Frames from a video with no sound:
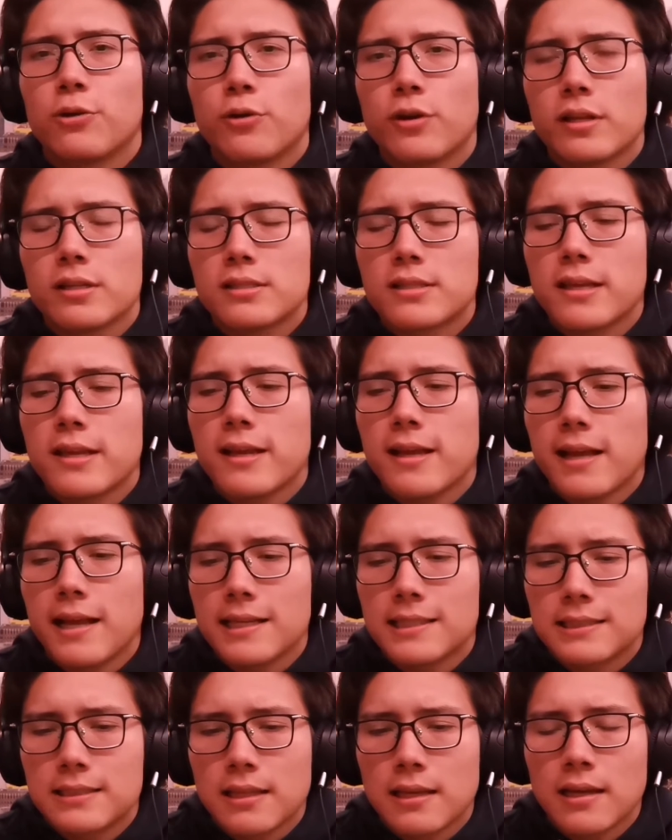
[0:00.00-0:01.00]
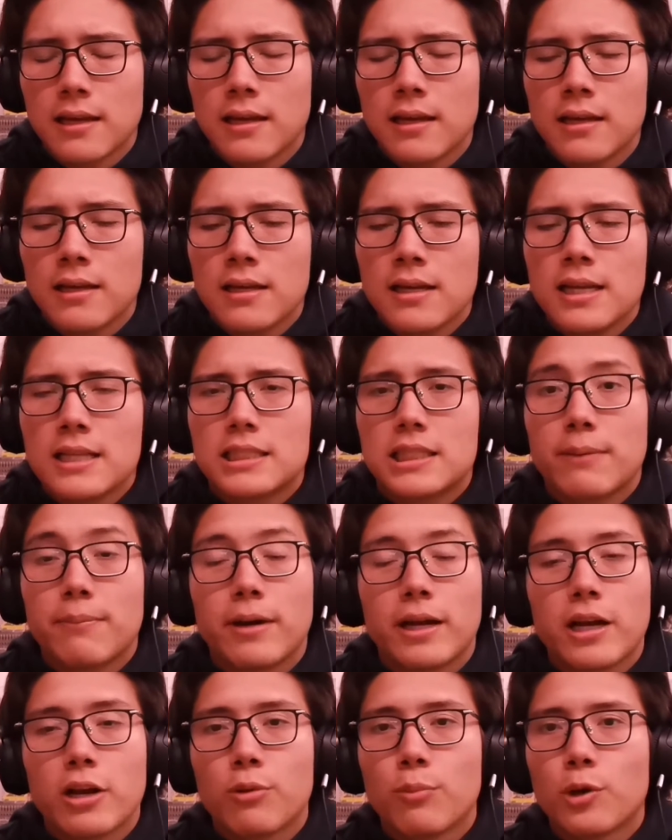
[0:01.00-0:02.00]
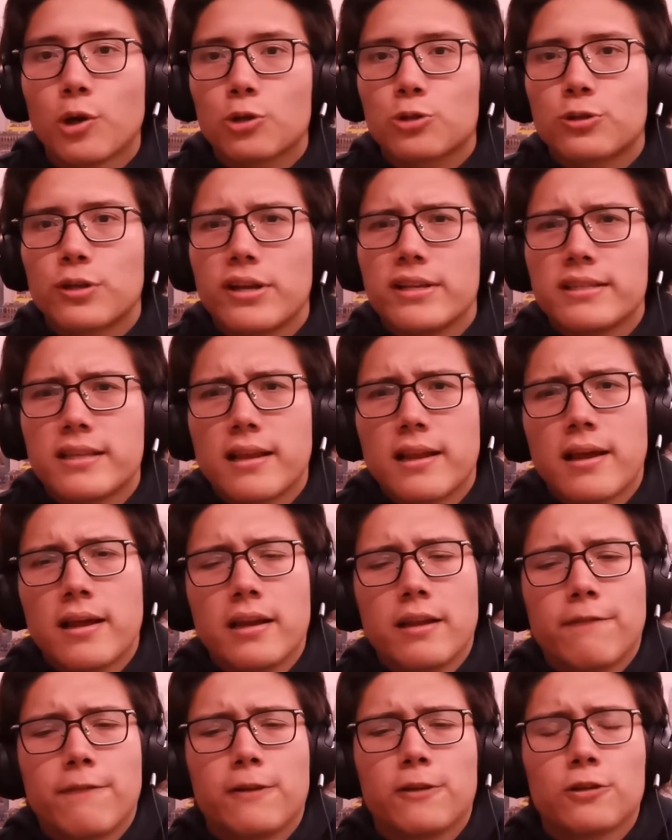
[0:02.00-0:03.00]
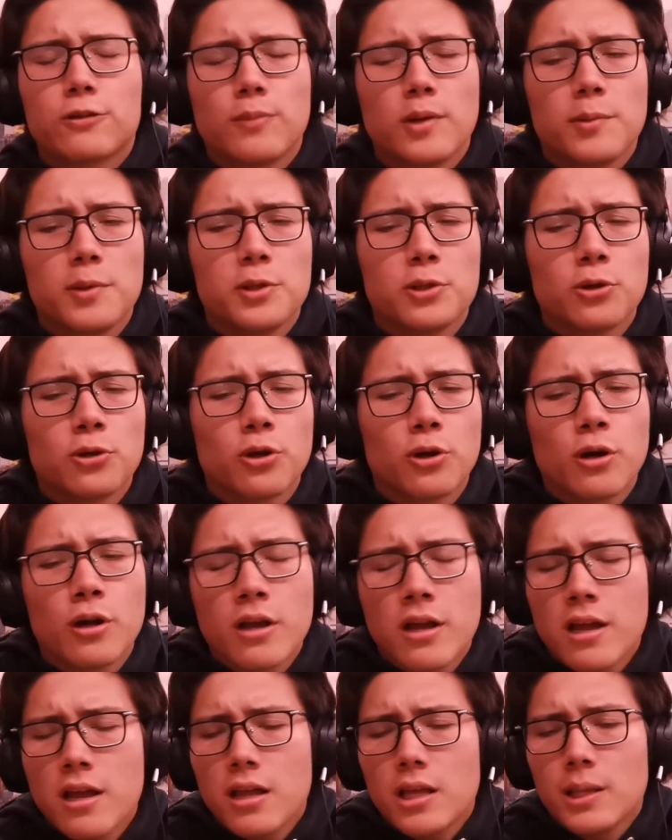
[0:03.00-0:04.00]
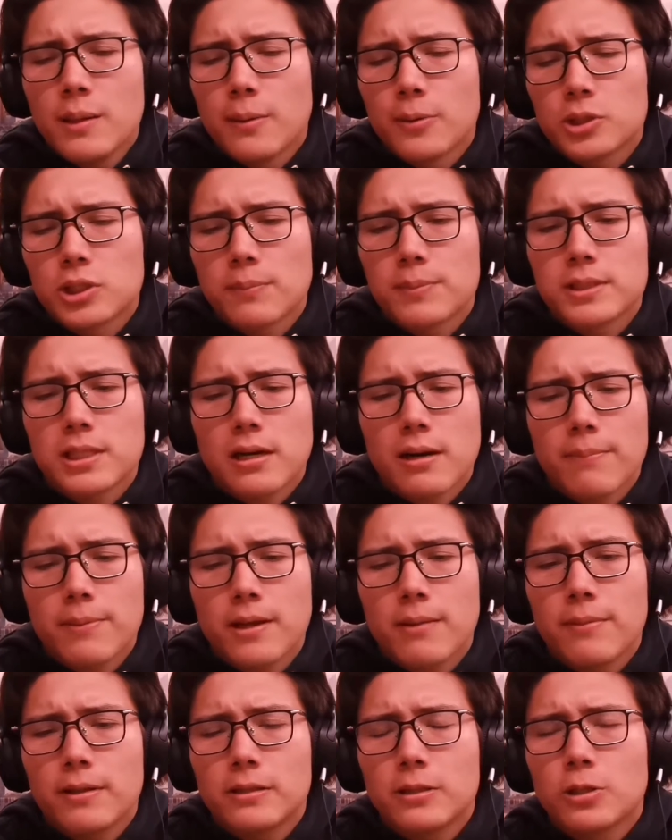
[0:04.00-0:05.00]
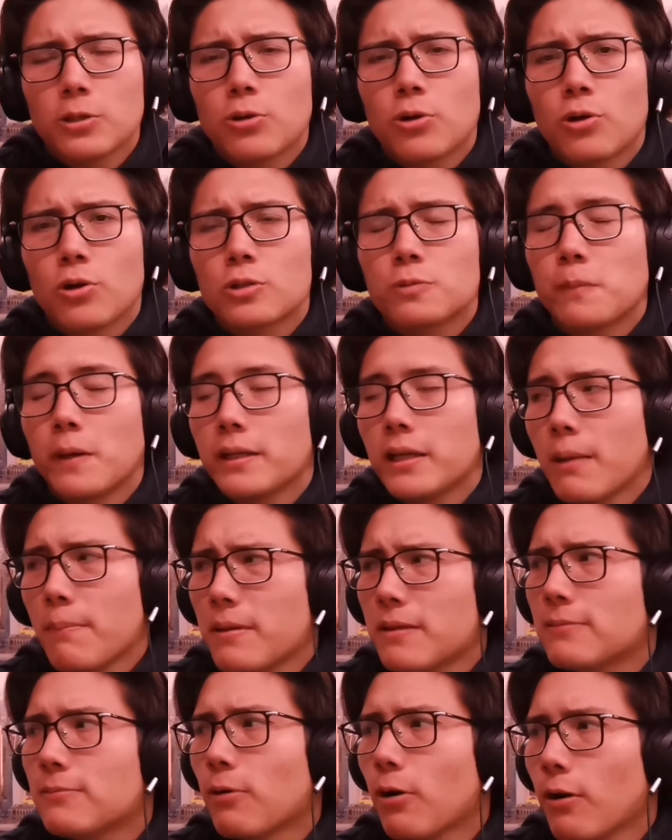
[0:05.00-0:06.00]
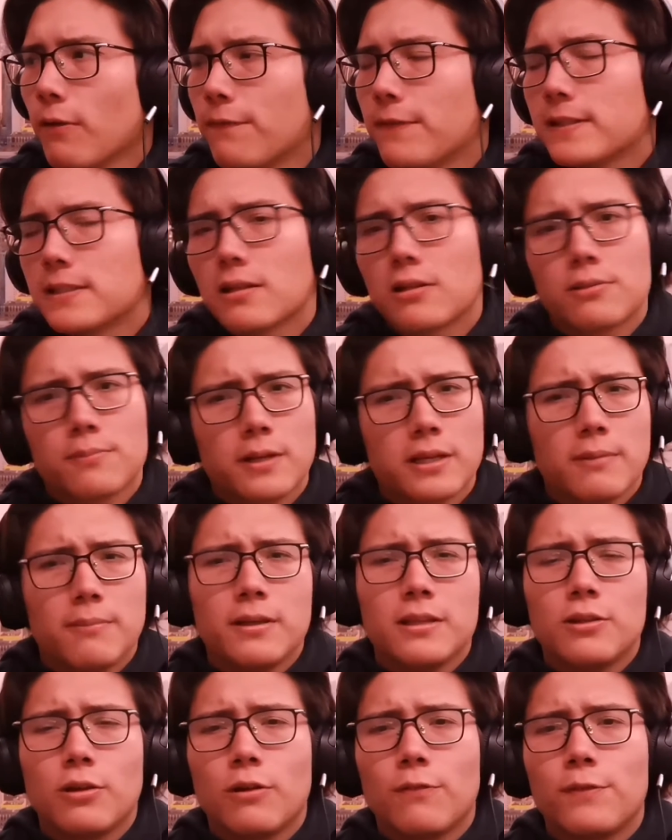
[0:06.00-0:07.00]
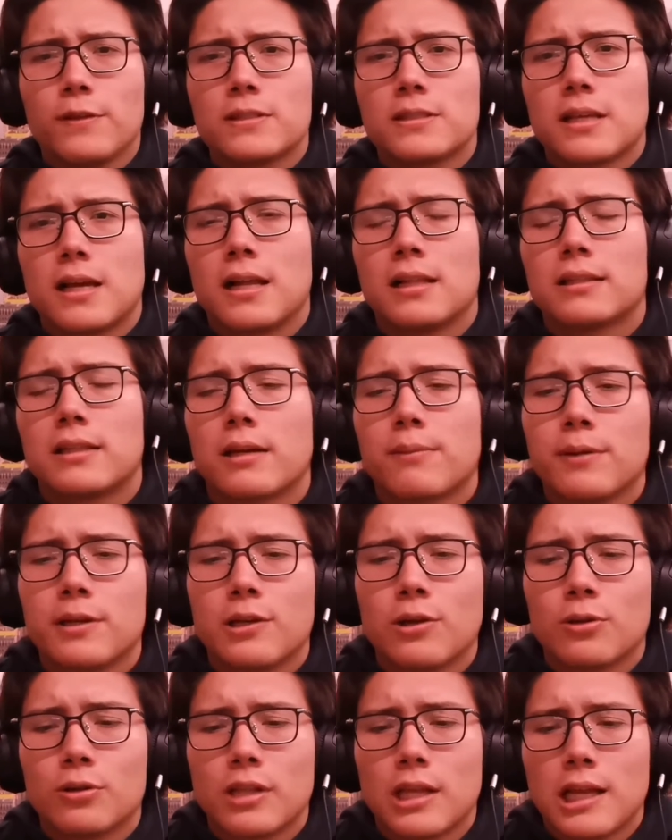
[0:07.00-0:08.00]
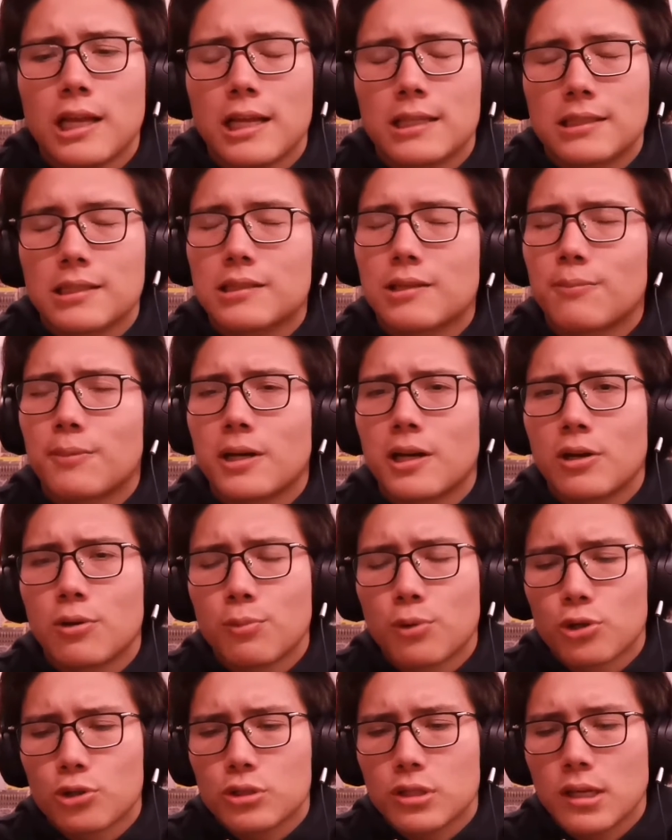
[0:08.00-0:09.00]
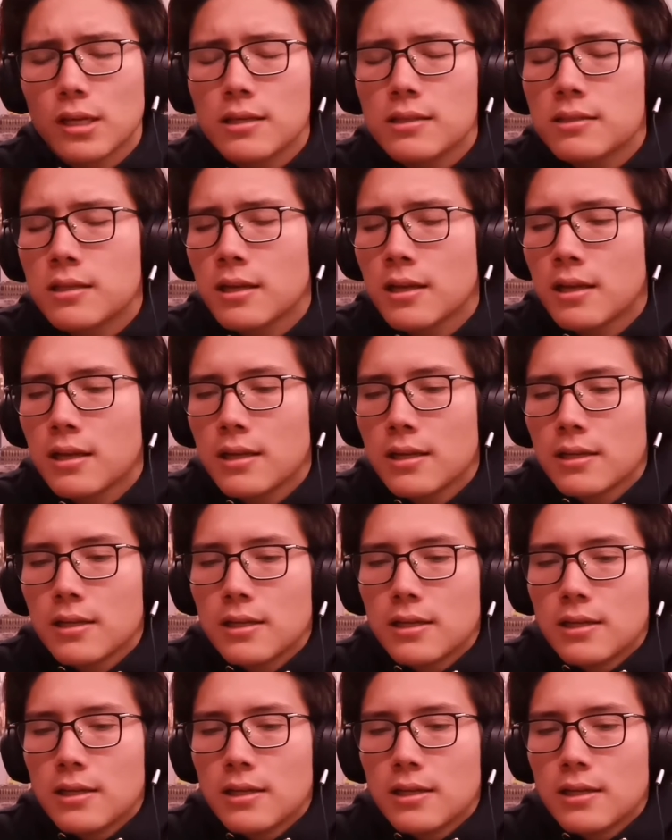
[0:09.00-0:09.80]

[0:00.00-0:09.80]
perdedores de esta semana número 6 de la NFL 2021. Y vamos a empezar rápidamente con los Miami Dolphins. Los Miami Dolphins al término de esta semana número 6.